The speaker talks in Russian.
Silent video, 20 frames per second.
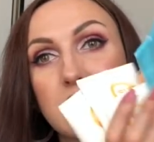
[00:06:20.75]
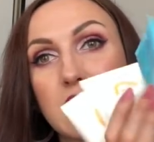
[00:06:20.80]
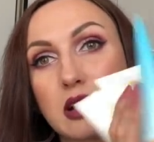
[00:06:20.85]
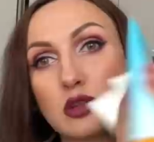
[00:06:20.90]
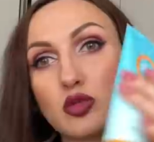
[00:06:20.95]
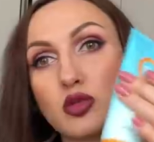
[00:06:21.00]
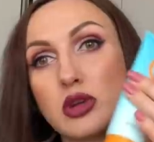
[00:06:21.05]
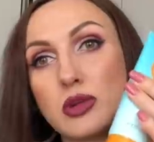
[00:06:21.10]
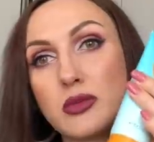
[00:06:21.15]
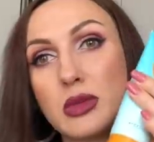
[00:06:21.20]

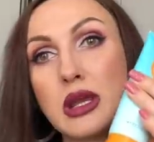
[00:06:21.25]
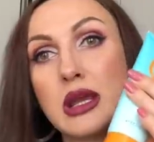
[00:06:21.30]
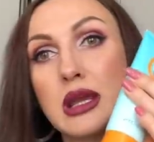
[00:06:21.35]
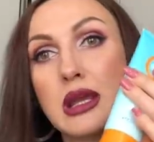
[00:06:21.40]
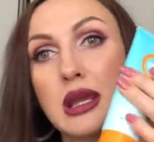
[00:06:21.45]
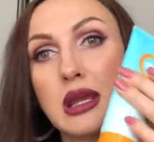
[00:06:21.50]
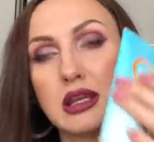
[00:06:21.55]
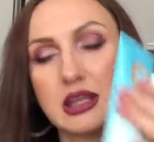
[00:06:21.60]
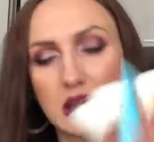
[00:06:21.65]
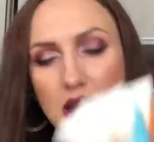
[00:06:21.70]
которыми
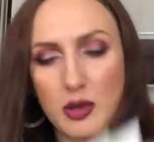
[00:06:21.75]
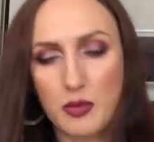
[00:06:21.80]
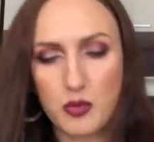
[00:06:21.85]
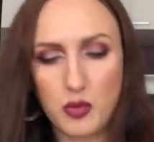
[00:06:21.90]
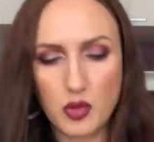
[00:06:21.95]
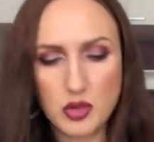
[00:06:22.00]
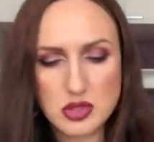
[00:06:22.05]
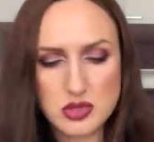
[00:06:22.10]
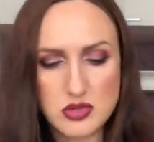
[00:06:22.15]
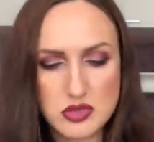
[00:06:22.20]
я
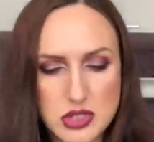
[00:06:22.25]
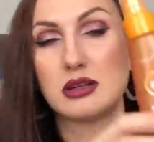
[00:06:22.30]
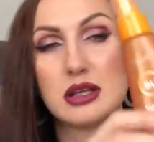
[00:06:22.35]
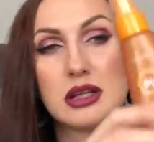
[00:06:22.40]
пользуюсь.